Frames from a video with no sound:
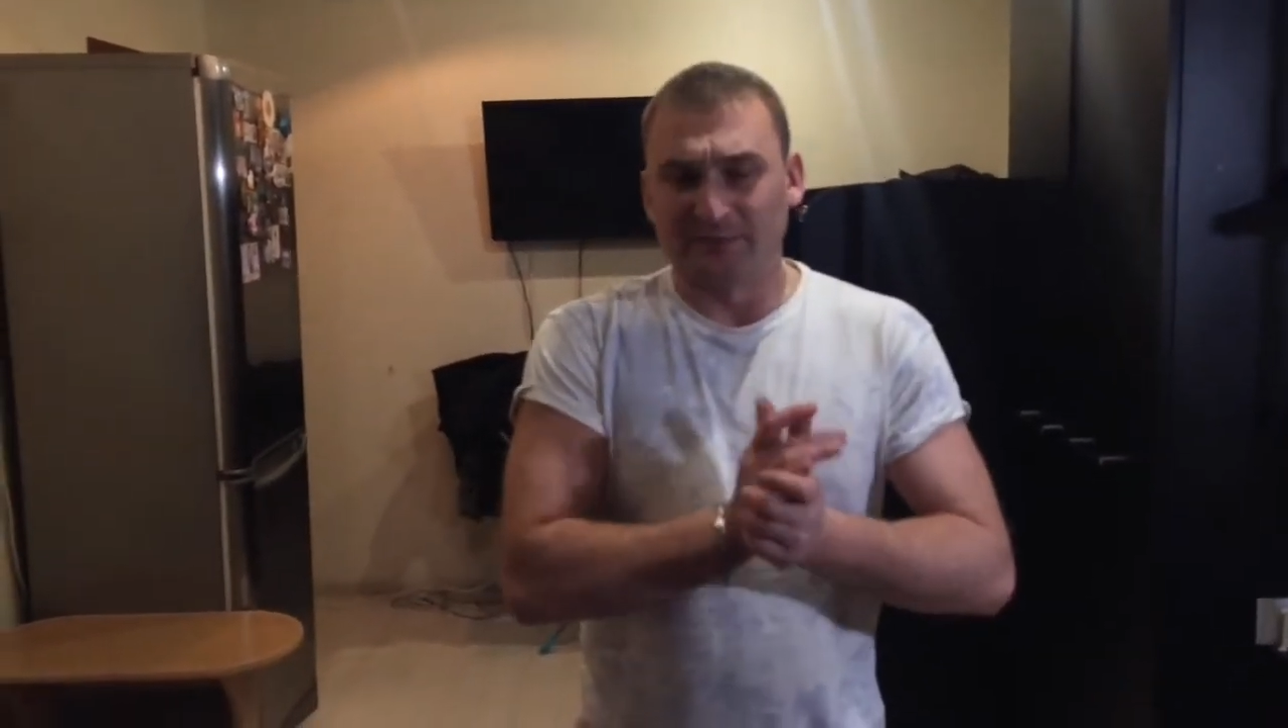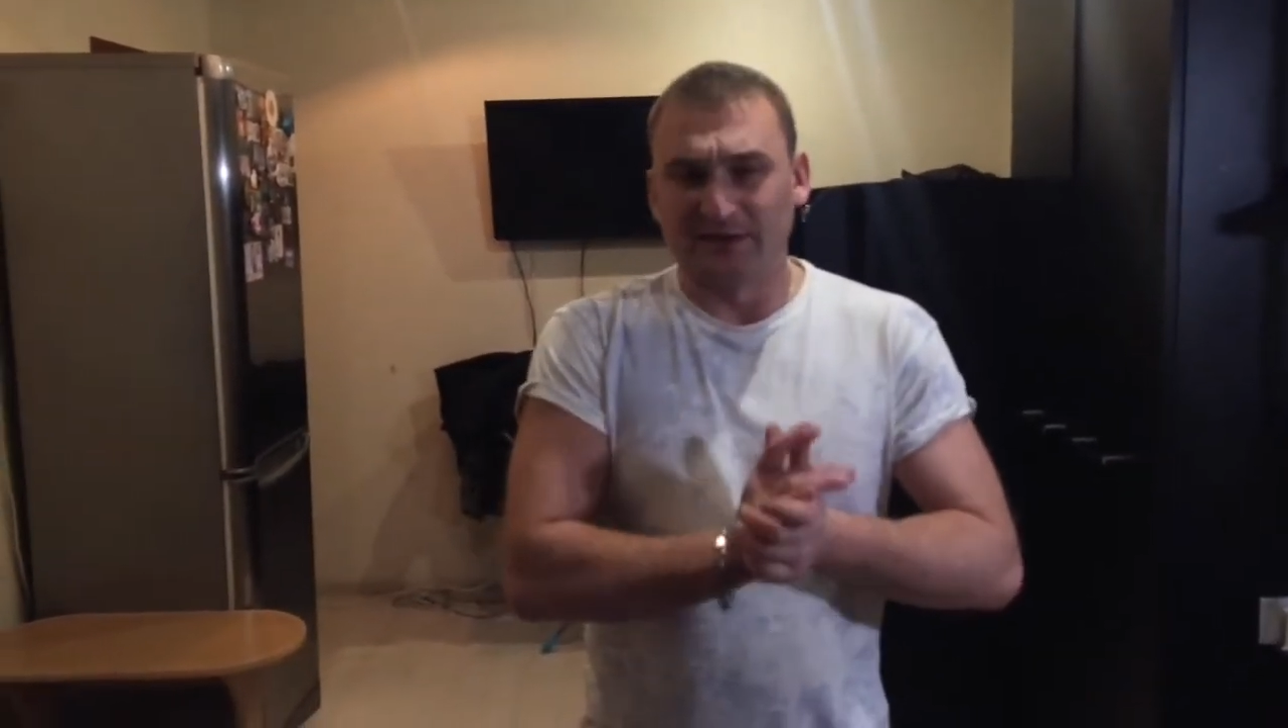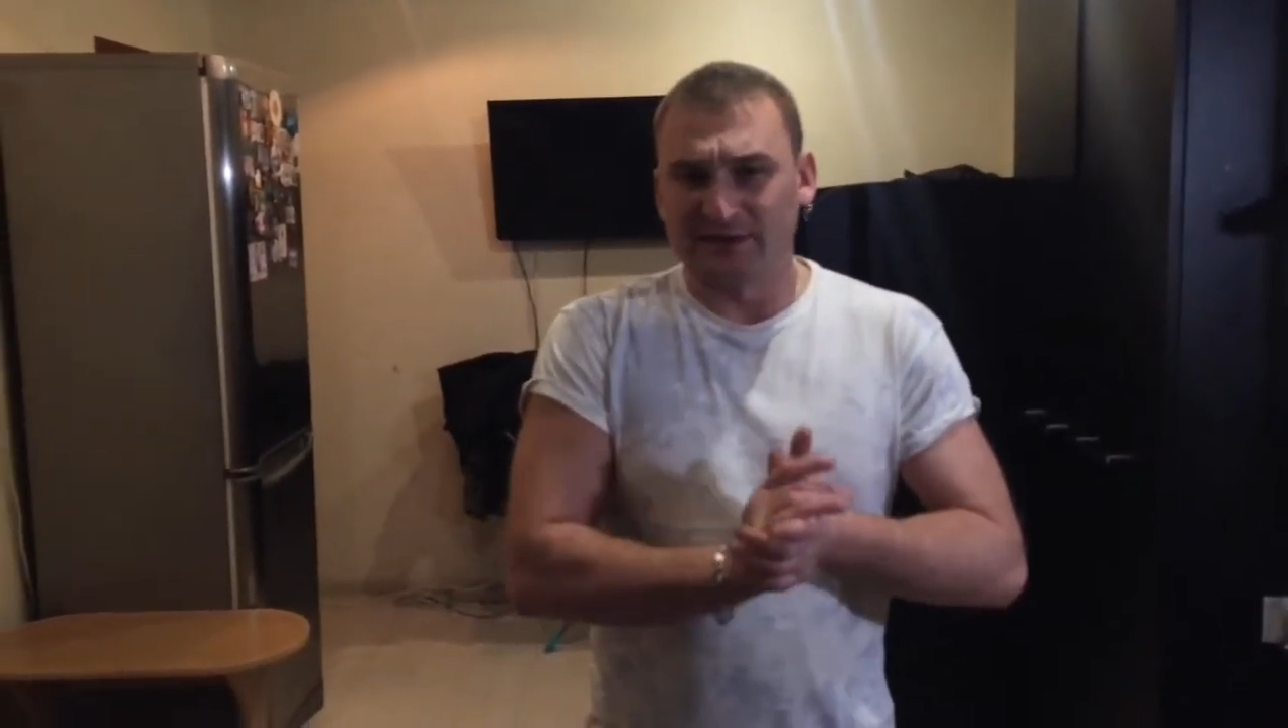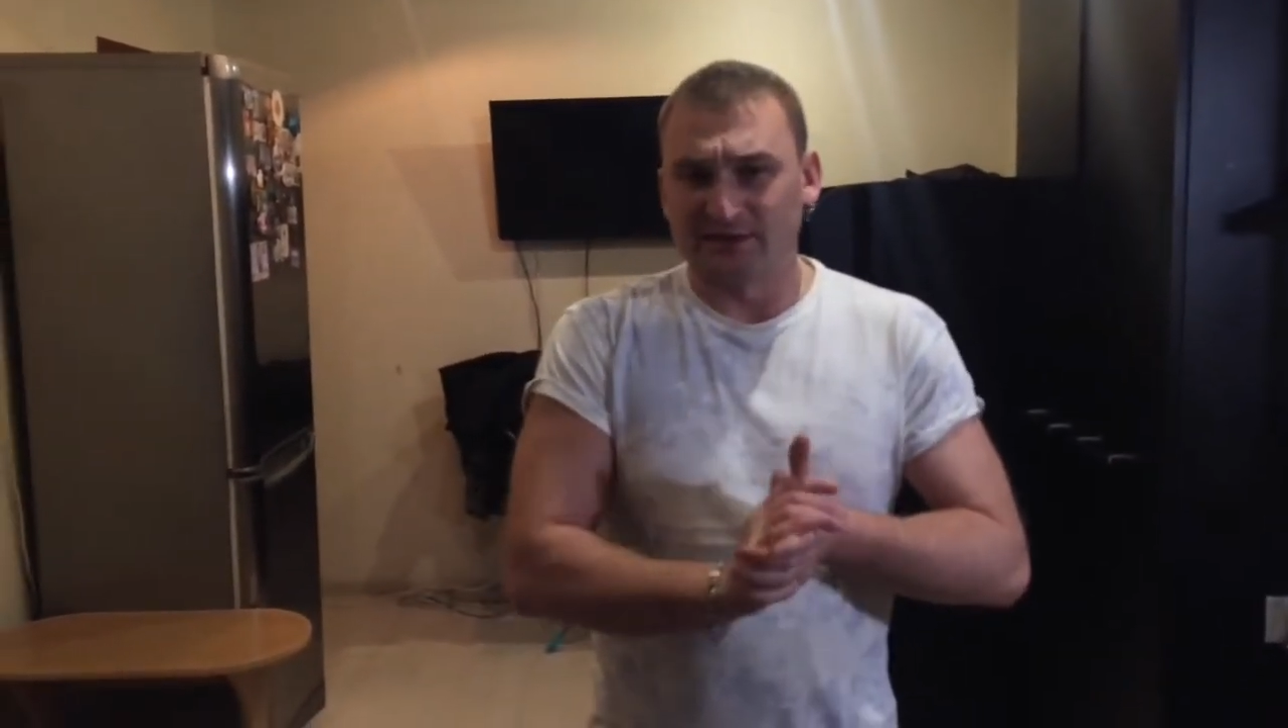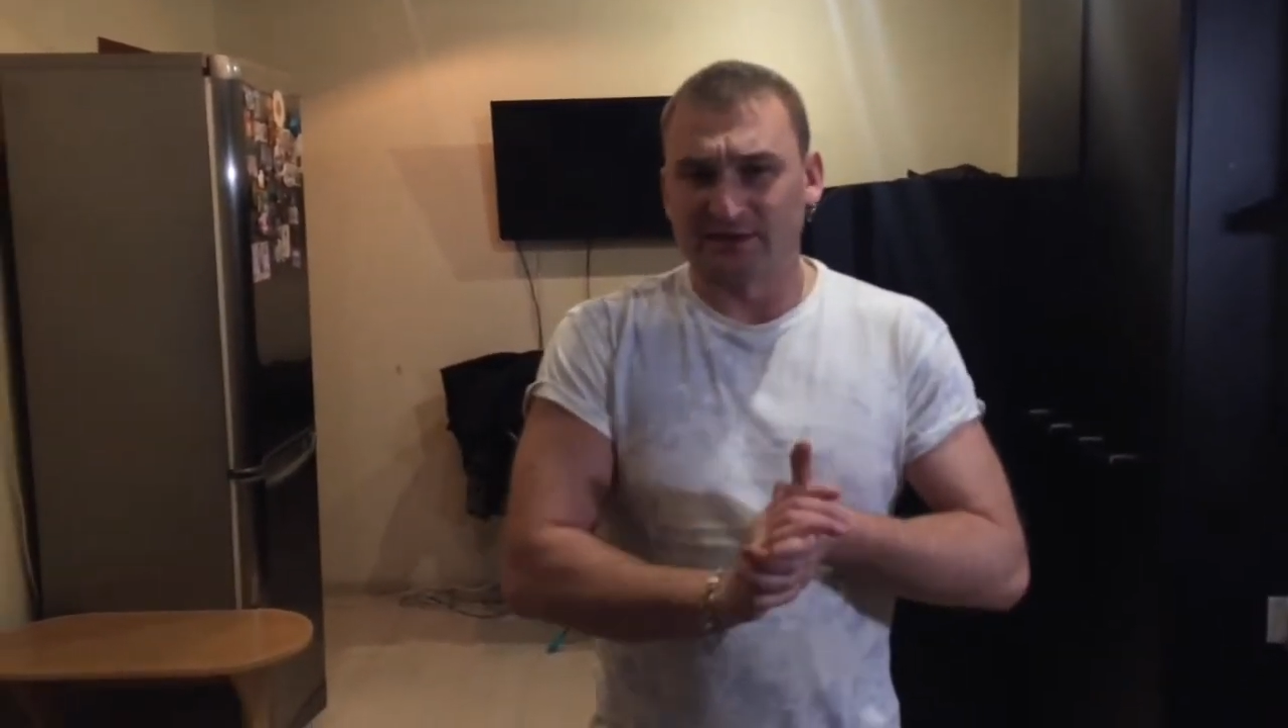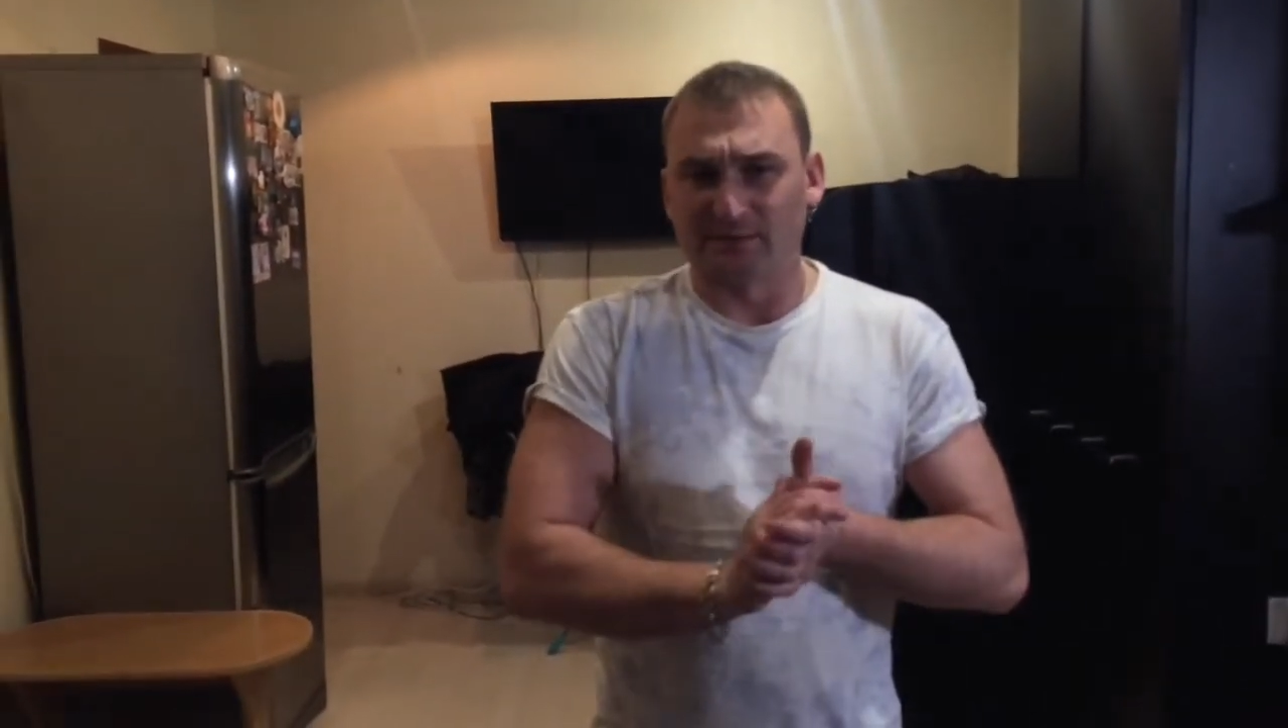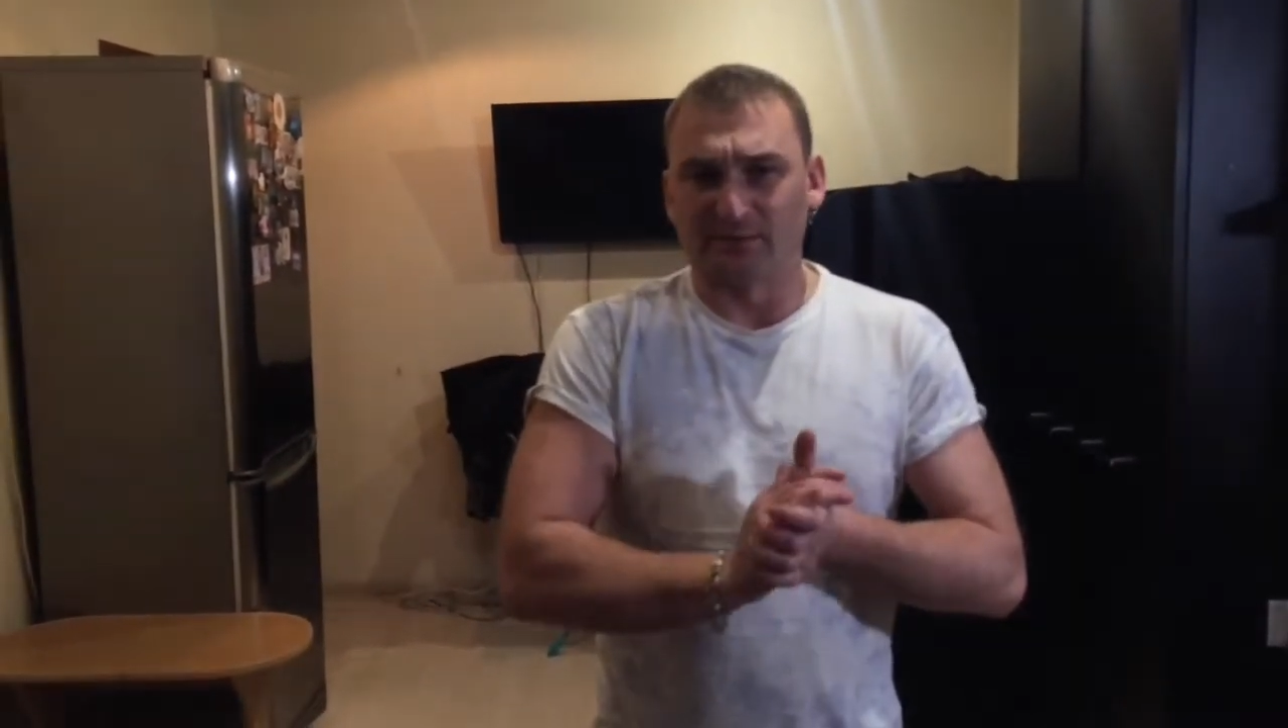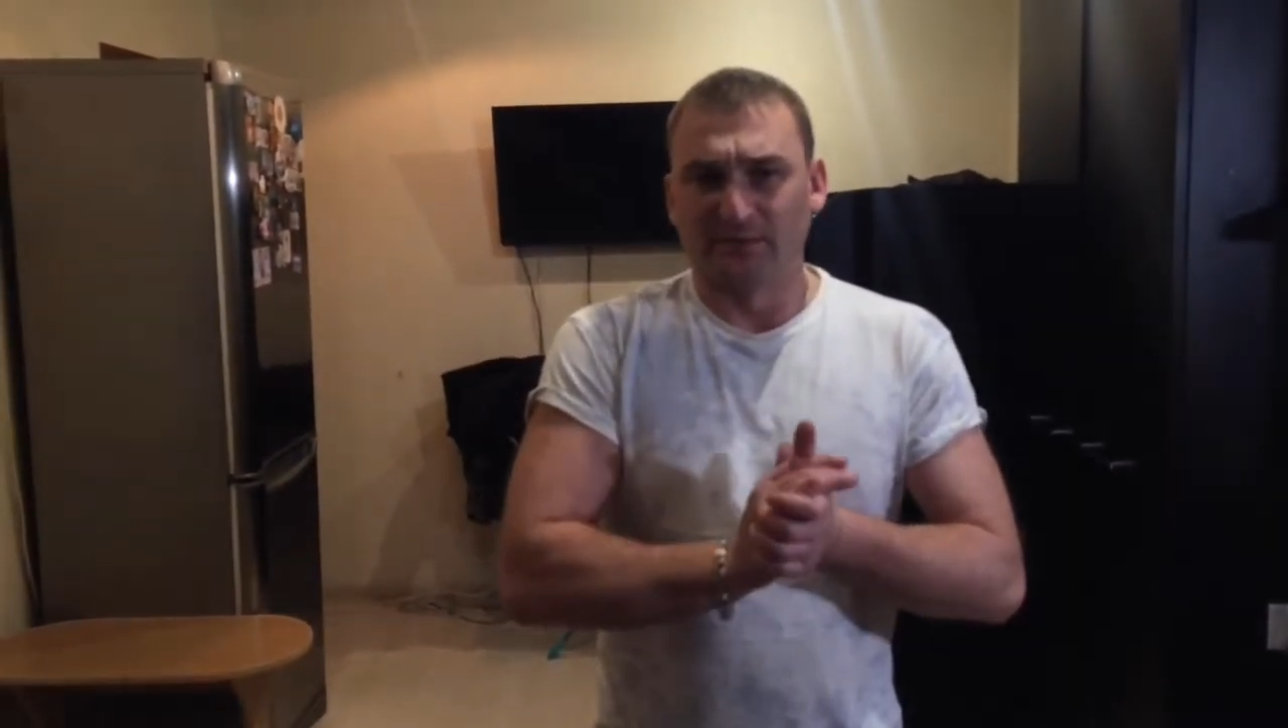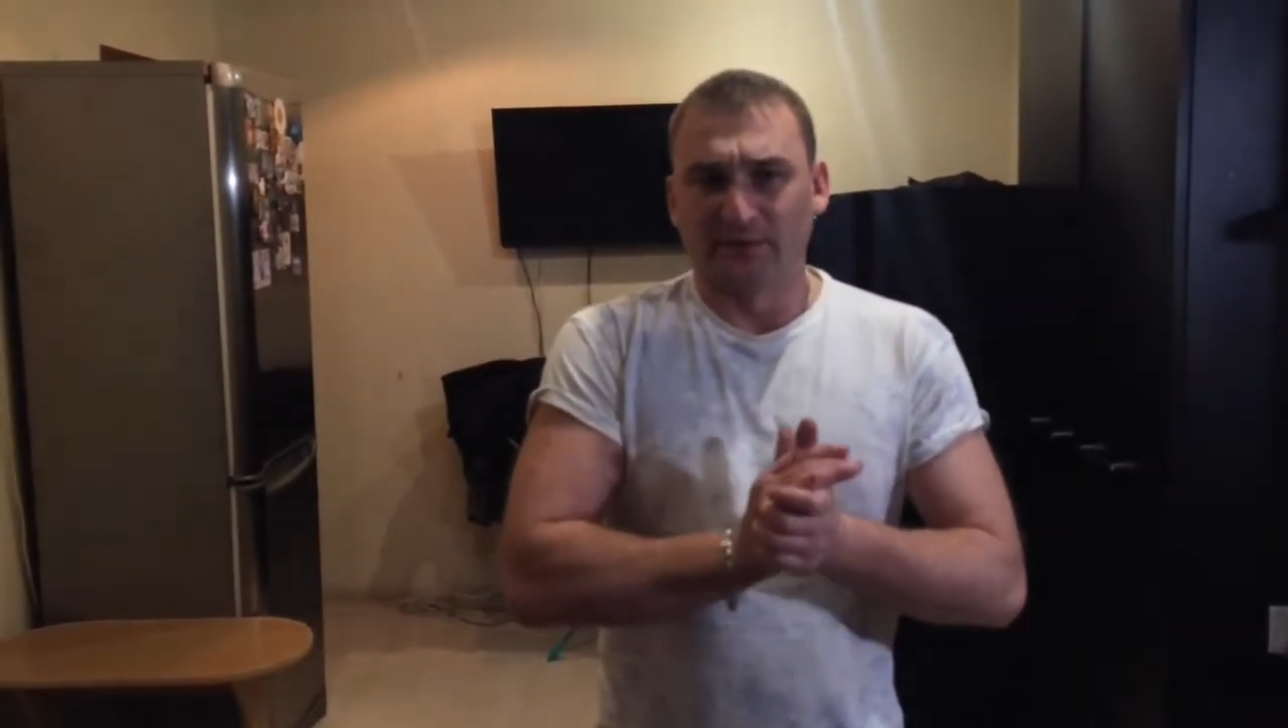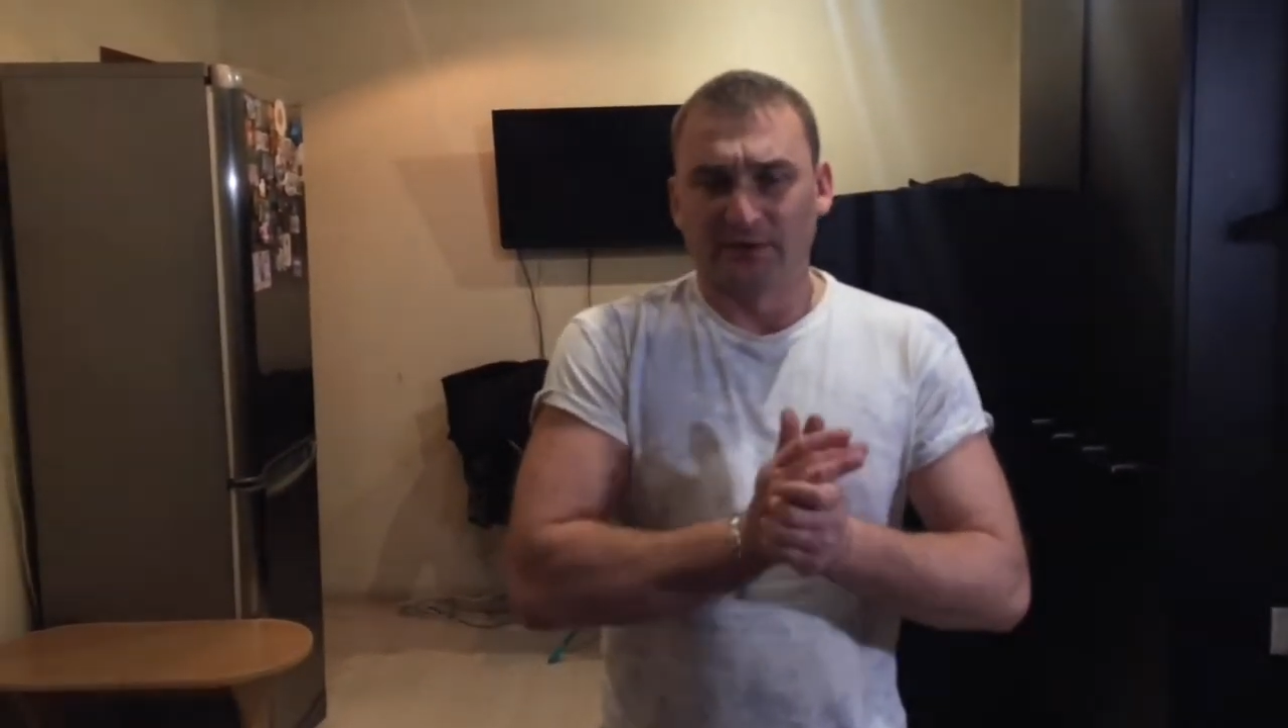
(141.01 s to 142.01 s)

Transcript: месяц, там,